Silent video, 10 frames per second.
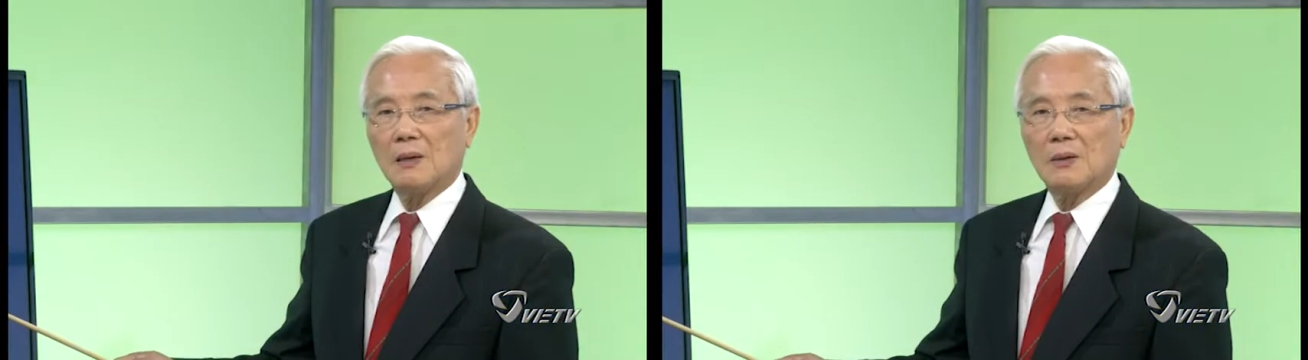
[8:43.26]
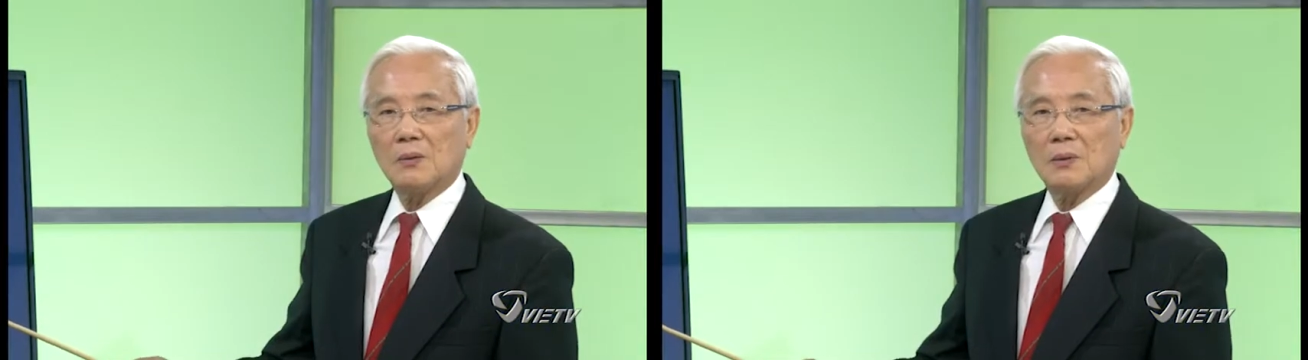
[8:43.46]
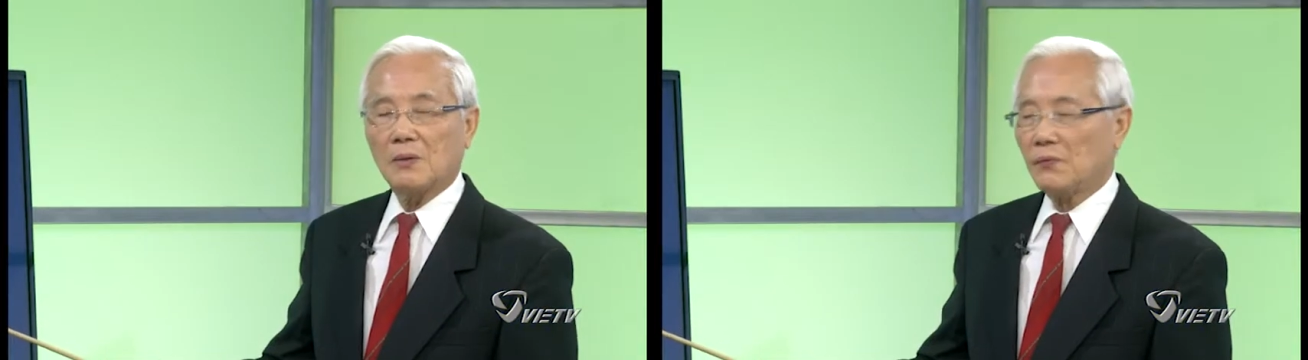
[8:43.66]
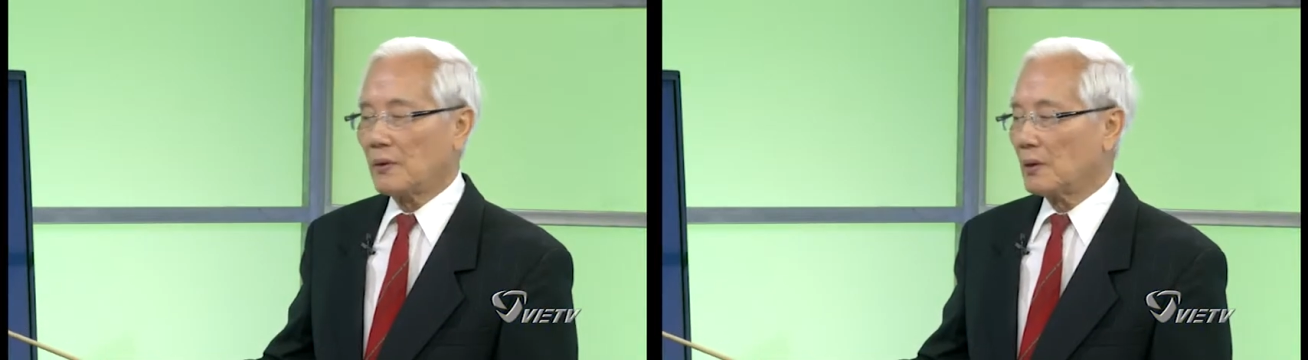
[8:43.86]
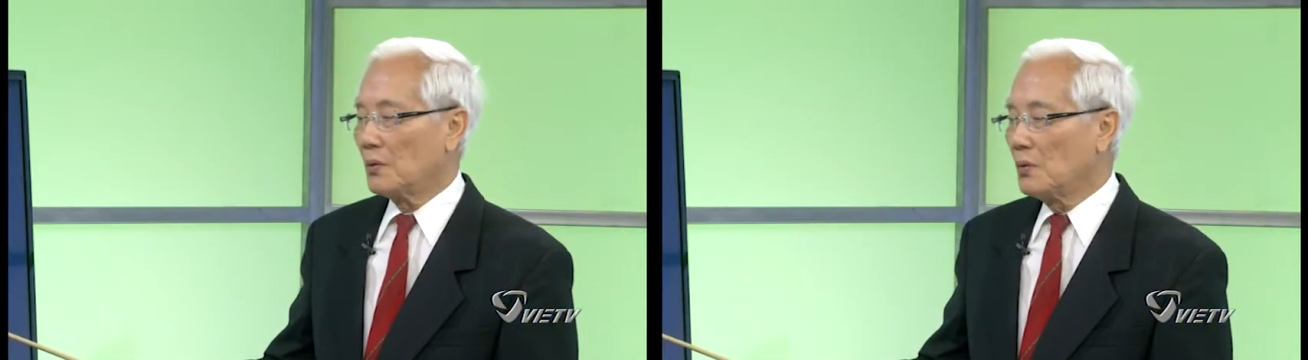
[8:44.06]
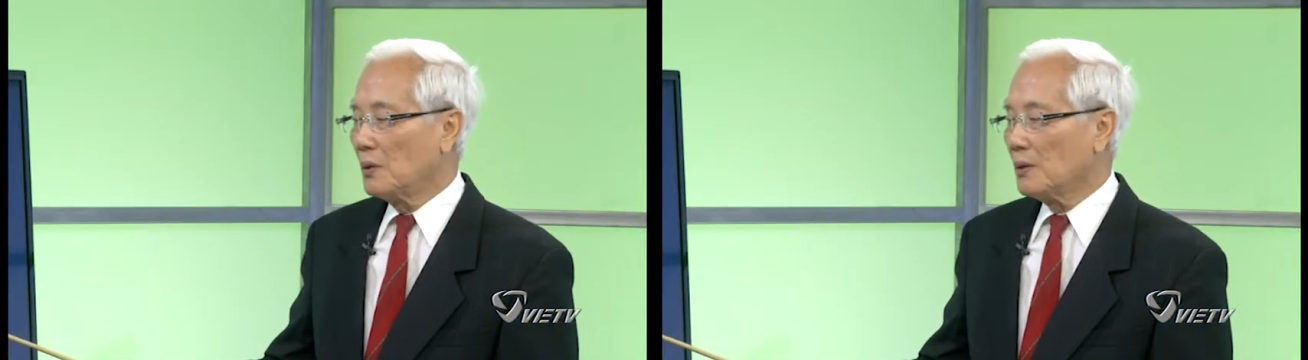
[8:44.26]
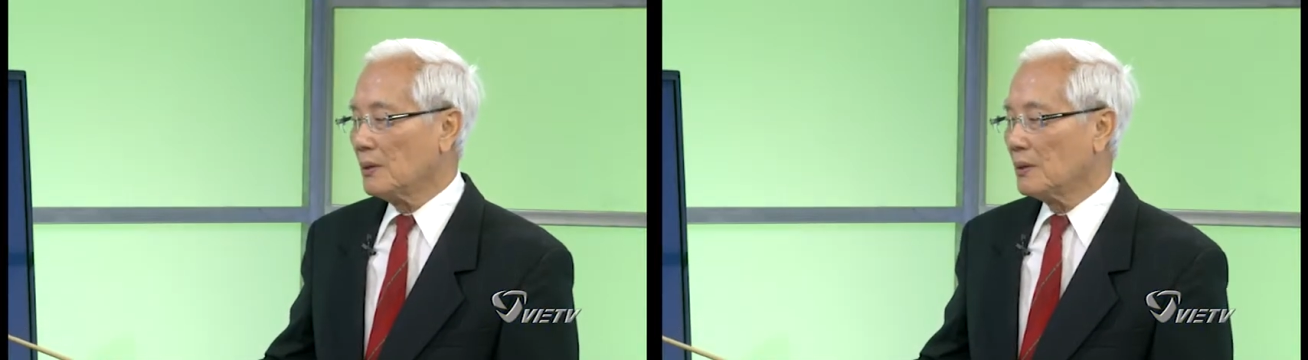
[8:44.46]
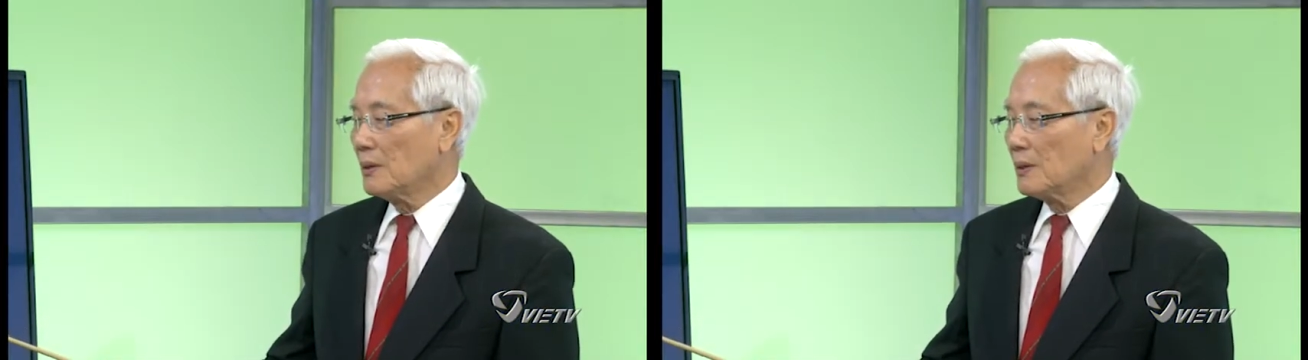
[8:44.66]
thì chúng ta phải uống
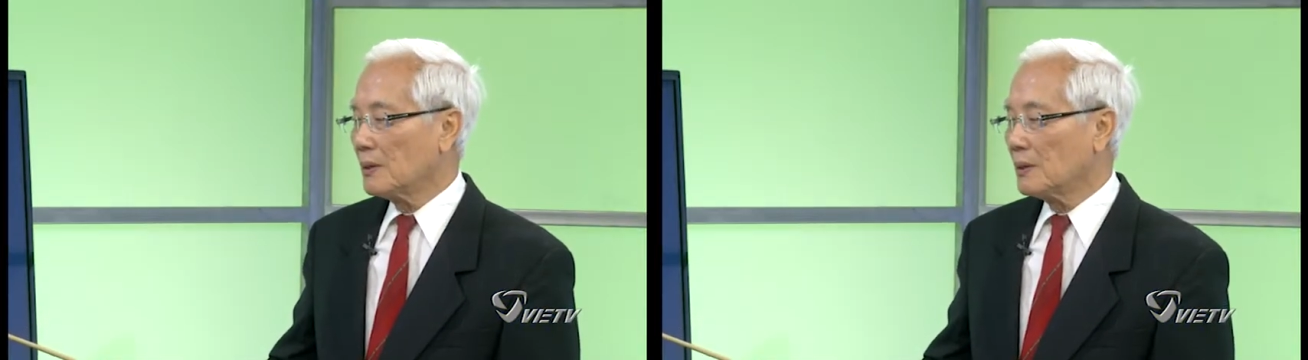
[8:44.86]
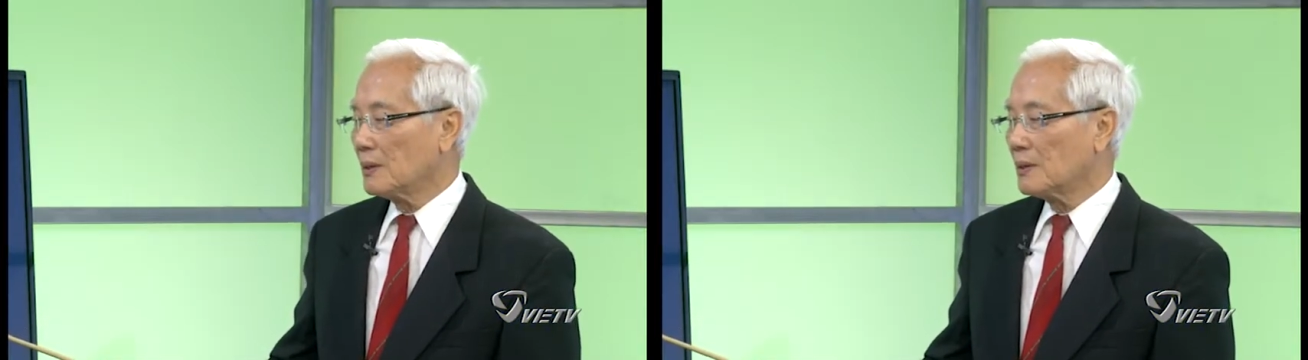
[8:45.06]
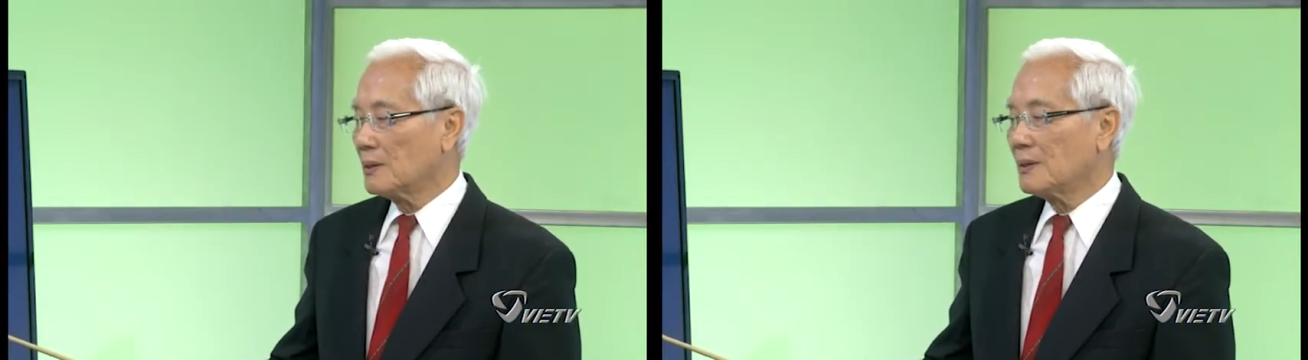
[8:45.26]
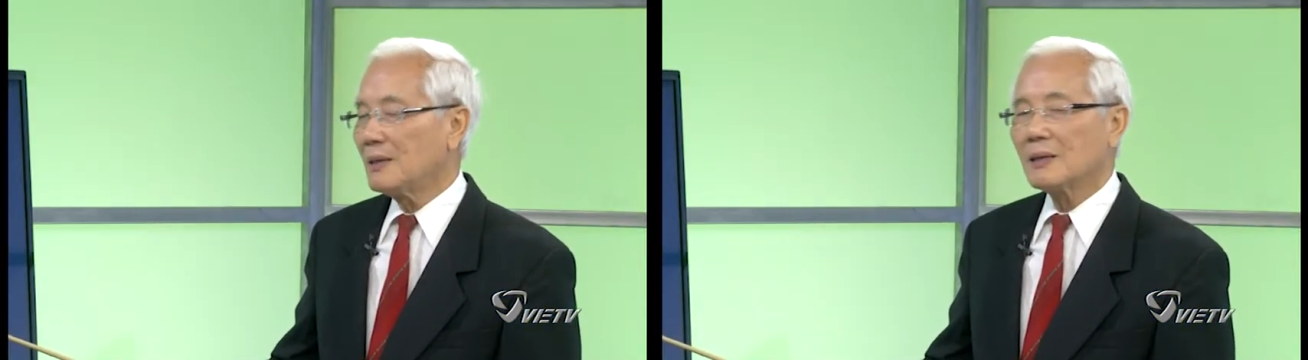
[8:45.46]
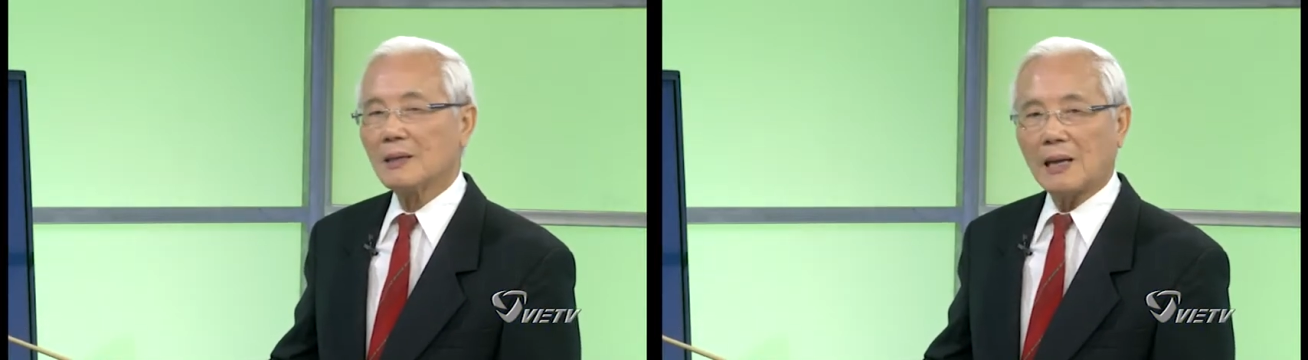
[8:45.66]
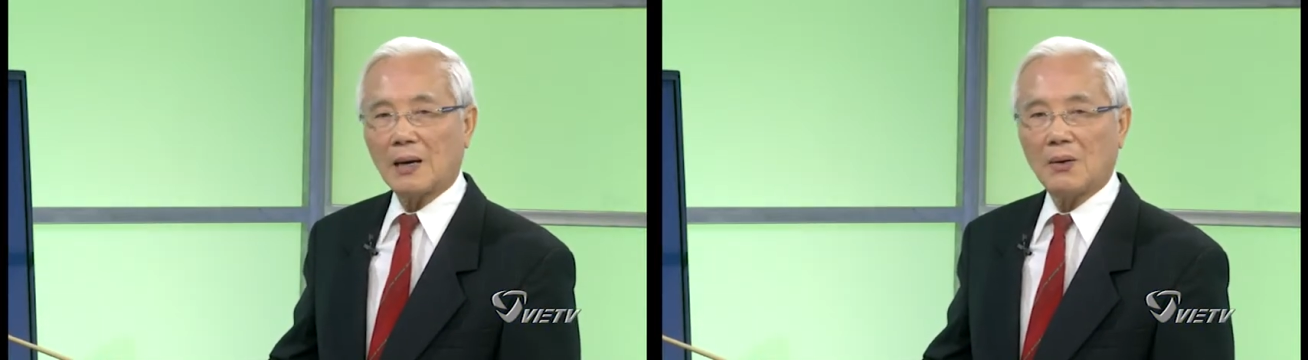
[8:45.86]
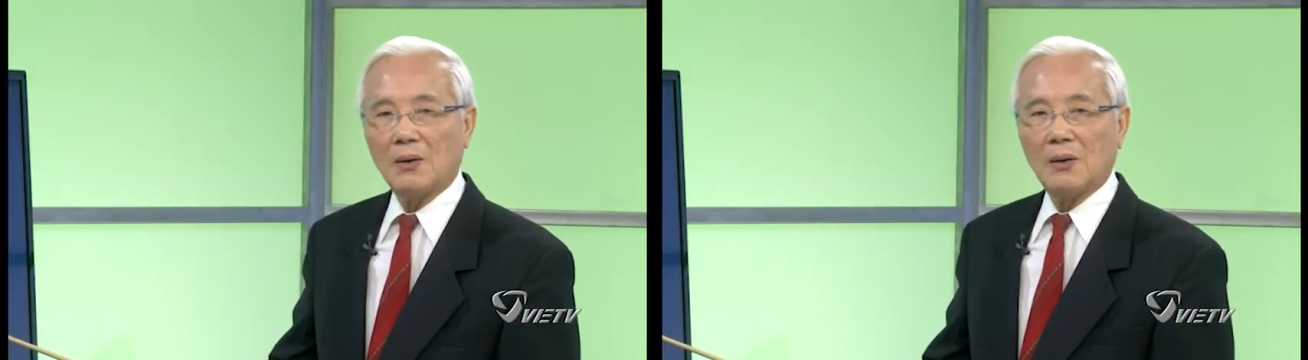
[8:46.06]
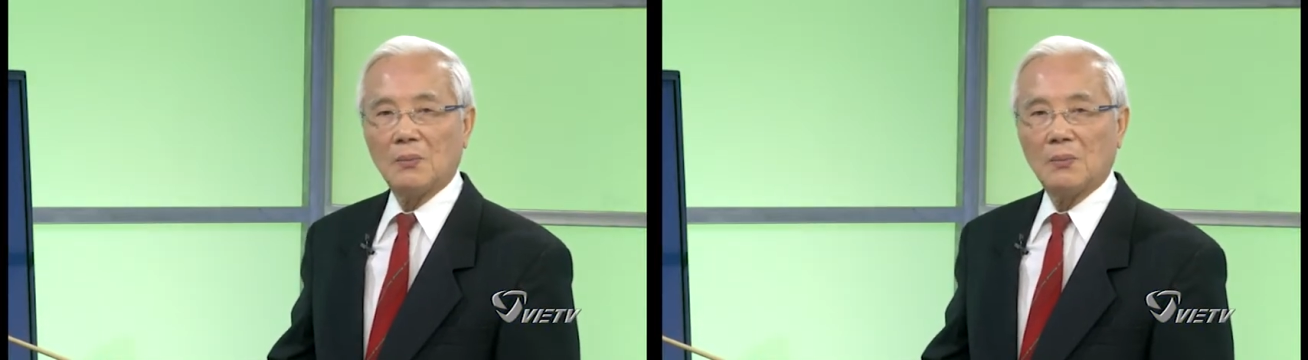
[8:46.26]
những cái chất xơ nhân tạo